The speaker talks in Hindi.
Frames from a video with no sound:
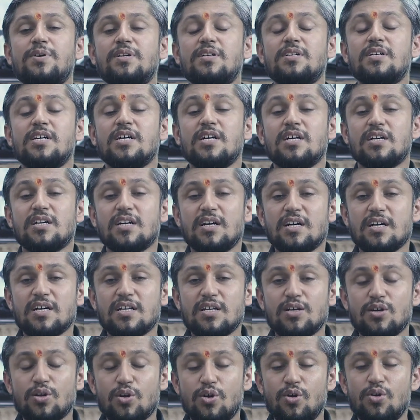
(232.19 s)

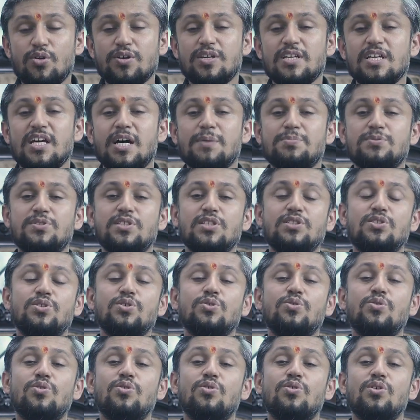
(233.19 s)
अगर ग्रहों की आप
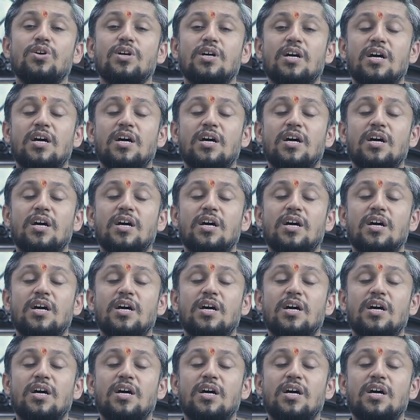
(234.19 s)
स्थिति को